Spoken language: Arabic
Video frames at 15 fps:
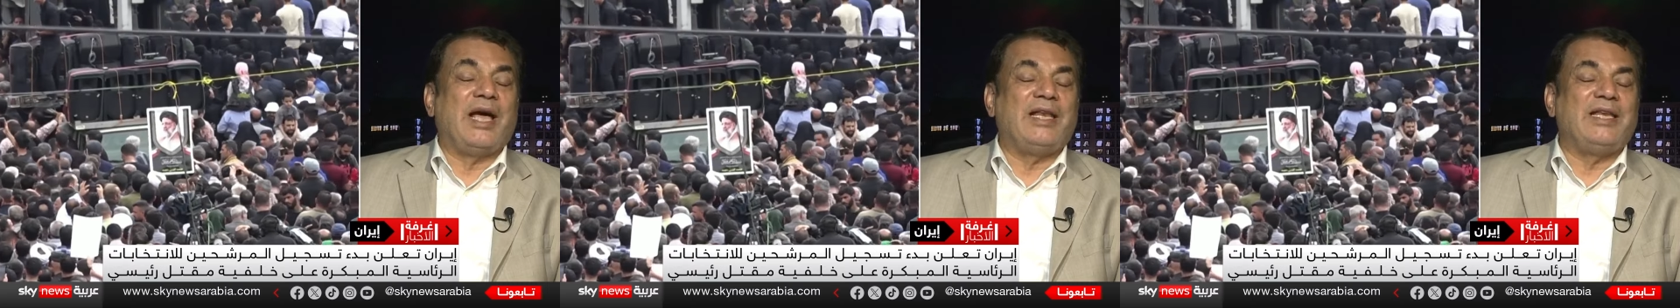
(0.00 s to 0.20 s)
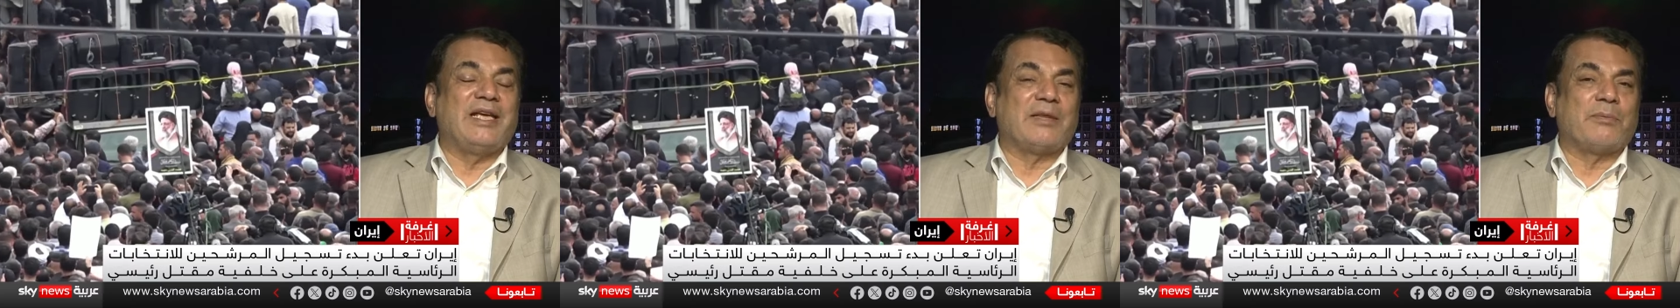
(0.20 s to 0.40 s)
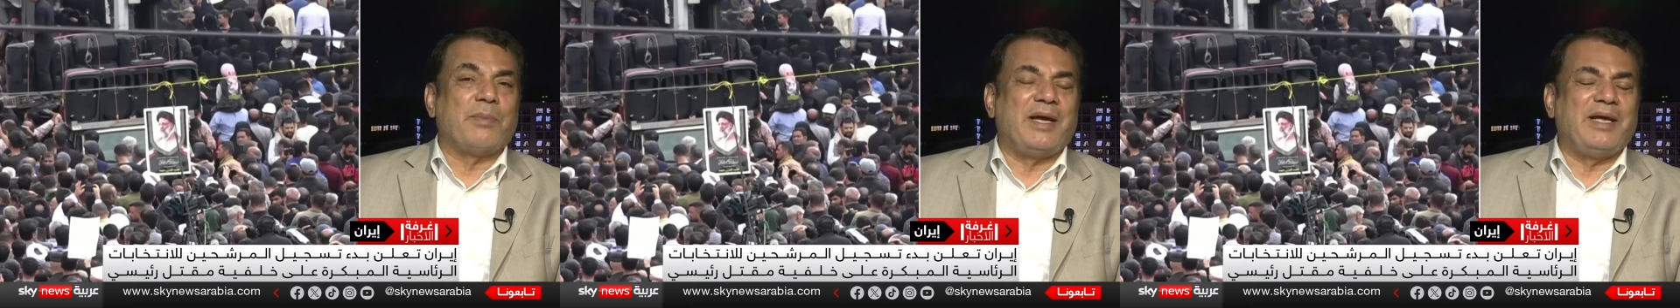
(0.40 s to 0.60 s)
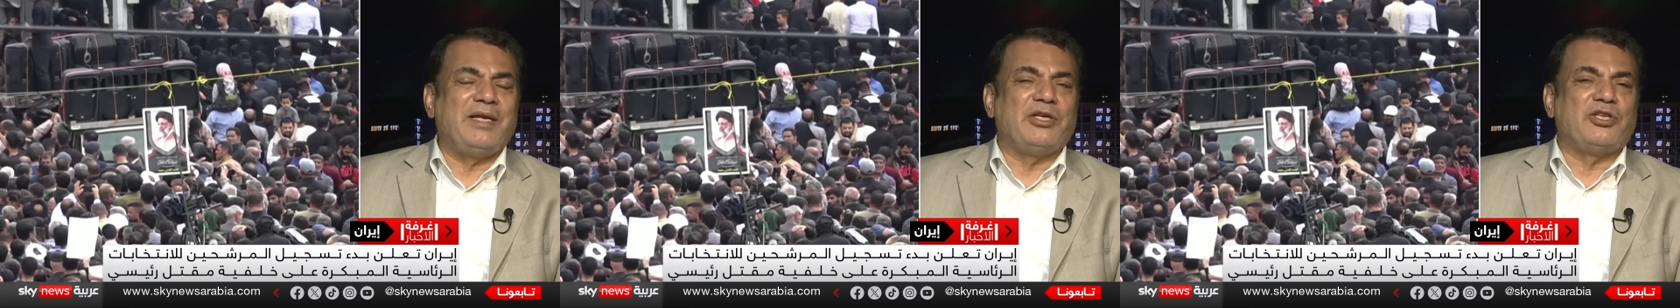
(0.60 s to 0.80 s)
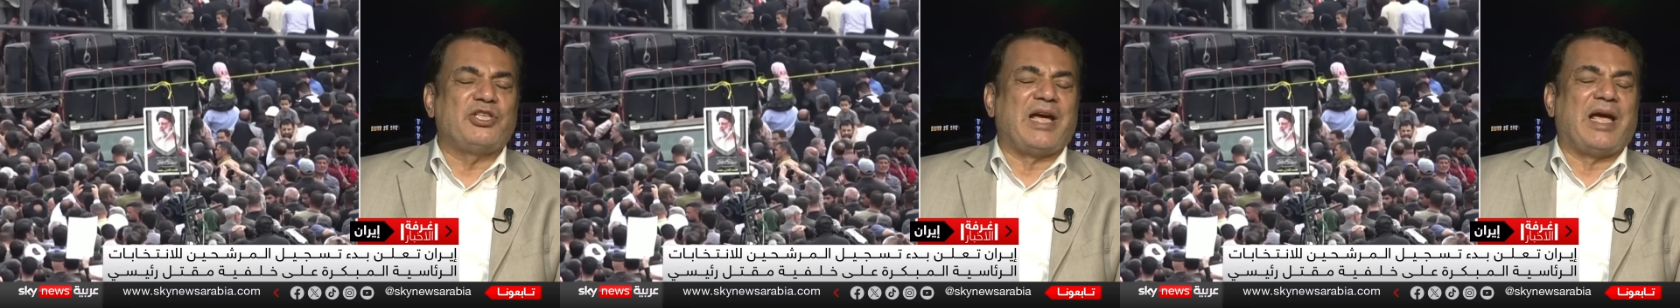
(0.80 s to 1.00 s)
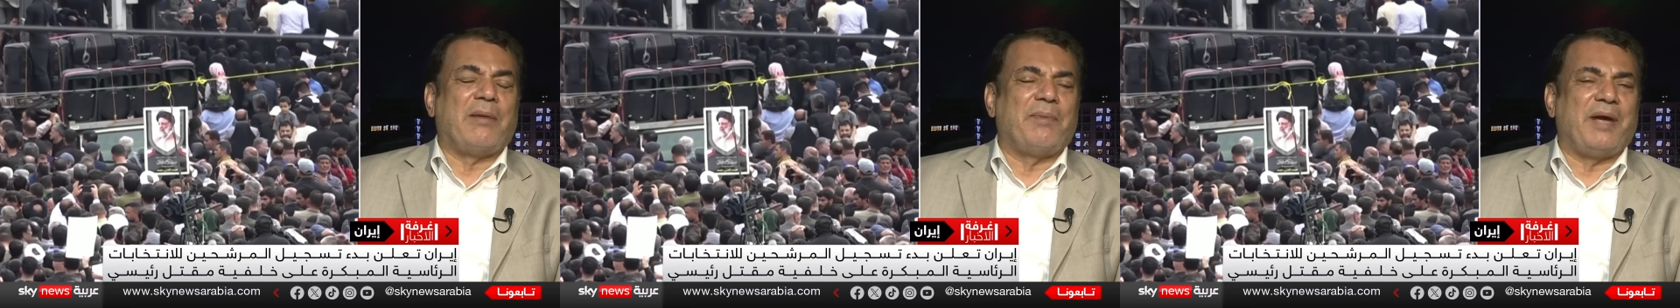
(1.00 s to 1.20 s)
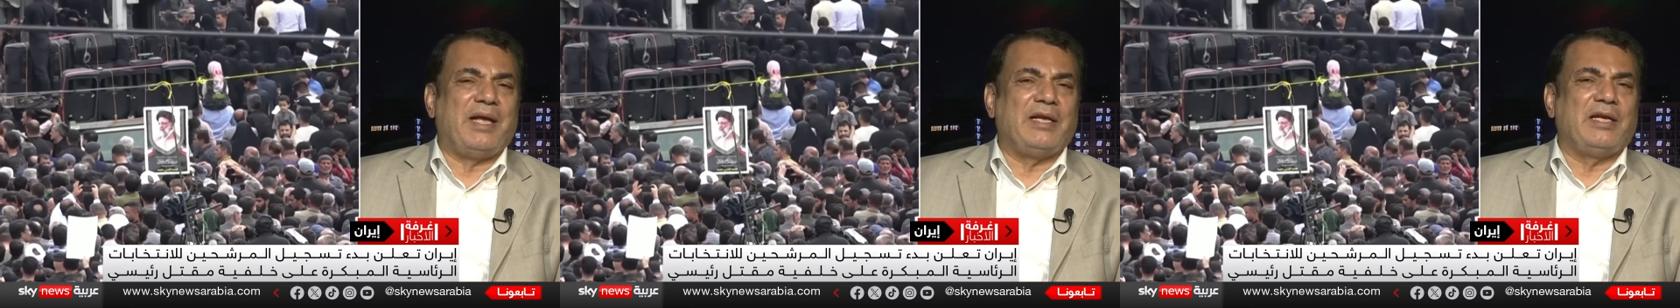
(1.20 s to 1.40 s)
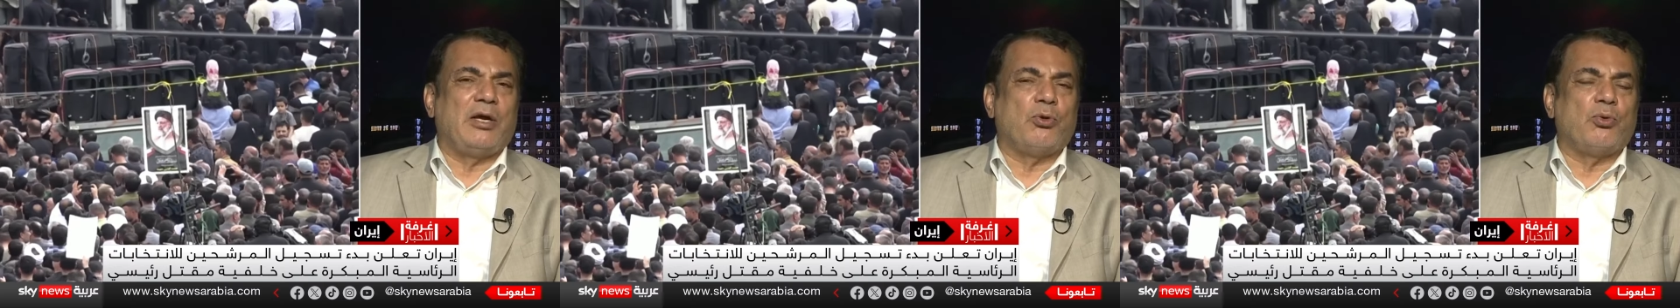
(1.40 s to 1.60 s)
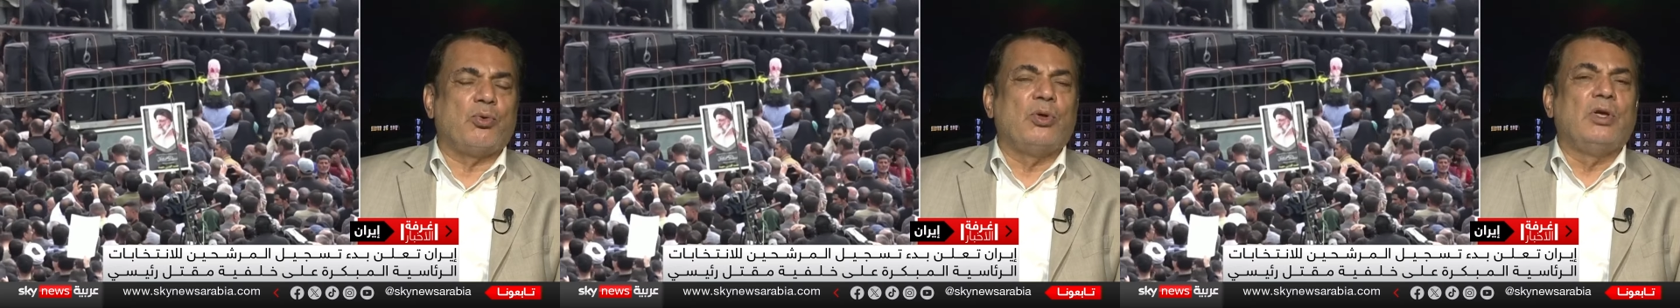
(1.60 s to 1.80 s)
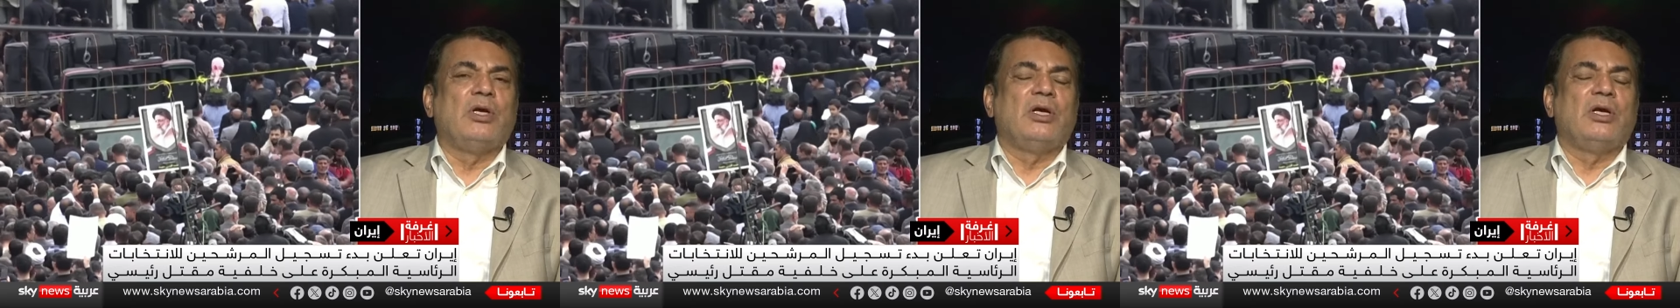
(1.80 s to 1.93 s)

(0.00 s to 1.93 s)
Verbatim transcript: أن يطمئن الشعب أنه